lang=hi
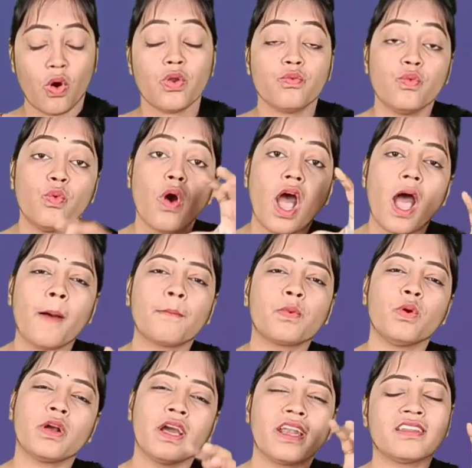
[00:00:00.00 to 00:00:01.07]
और वो
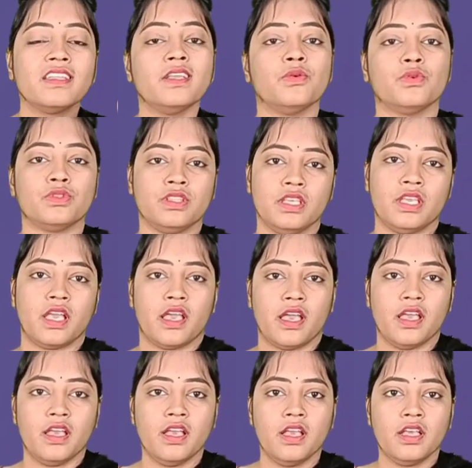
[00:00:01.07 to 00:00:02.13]
आपको करनी होती है
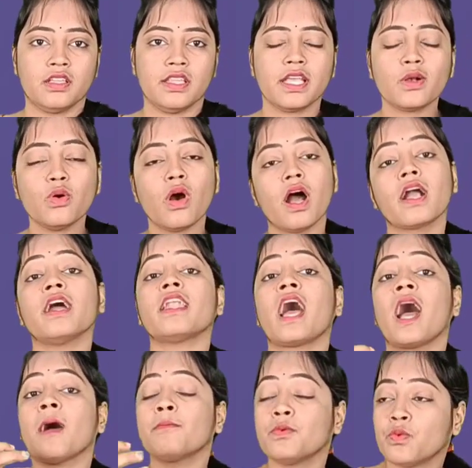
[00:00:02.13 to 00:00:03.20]
देखो अगर
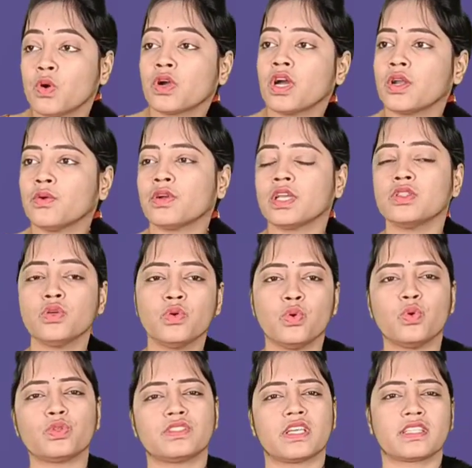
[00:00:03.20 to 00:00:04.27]
आप वो करोगे तो
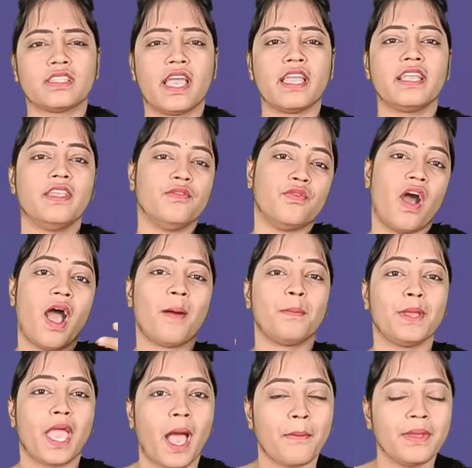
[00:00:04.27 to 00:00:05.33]
हो सकता है कि वहाँ
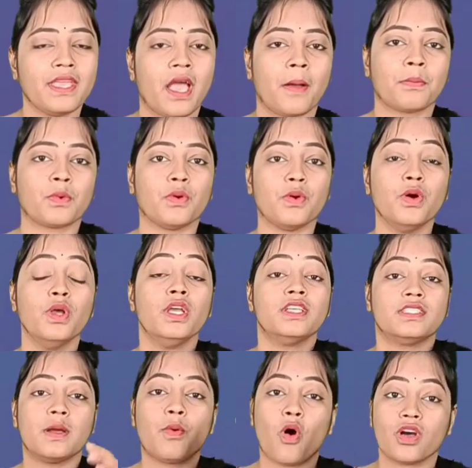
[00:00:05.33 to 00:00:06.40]
पे अभी आपको
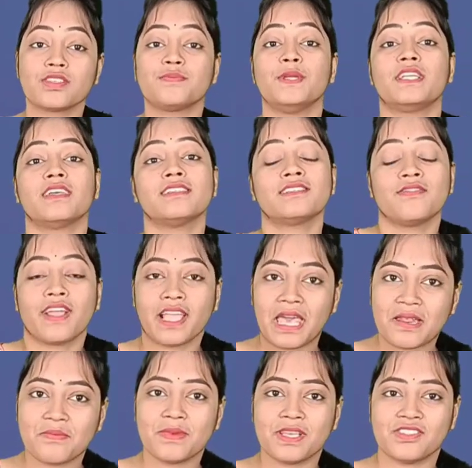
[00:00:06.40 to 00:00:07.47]
जब हॉस्पिटल्स
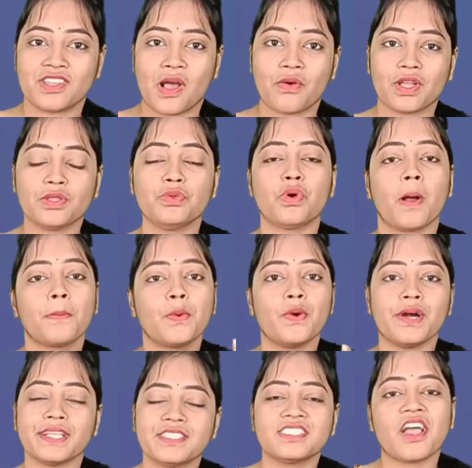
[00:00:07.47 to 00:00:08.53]
वगैरह में जाओगे तो आपको
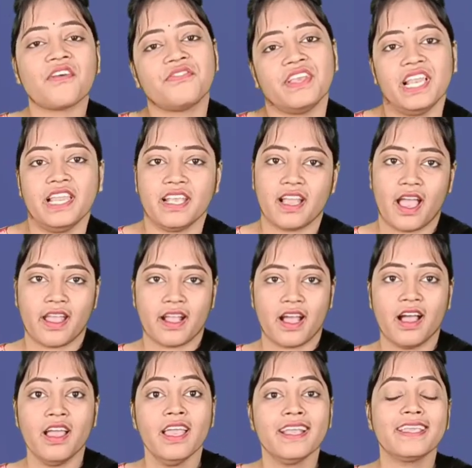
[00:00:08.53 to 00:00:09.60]
अच्छा फीलिंग आएगा
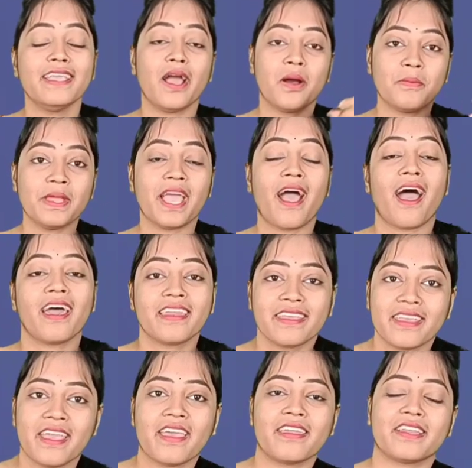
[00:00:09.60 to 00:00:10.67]
कि हमें आ
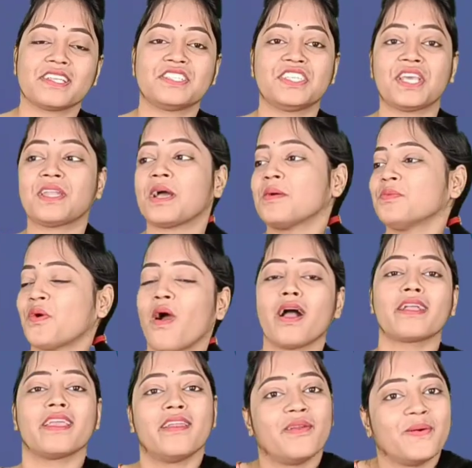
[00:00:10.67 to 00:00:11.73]
रही है रशियन हम
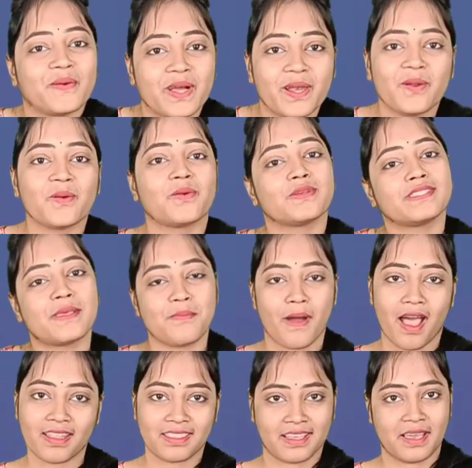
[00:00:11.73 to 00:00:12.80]
वहाँ के लोकल लोगों से
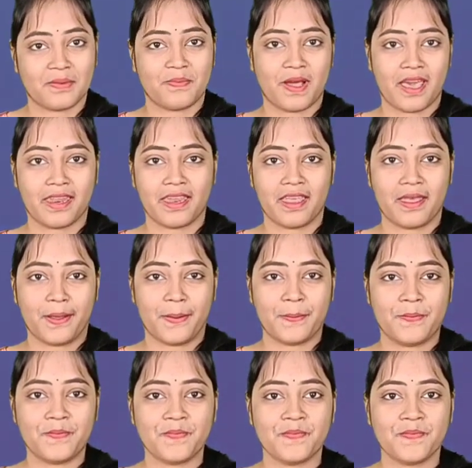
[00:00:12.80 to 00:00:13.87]
बात कर पा रहे हैं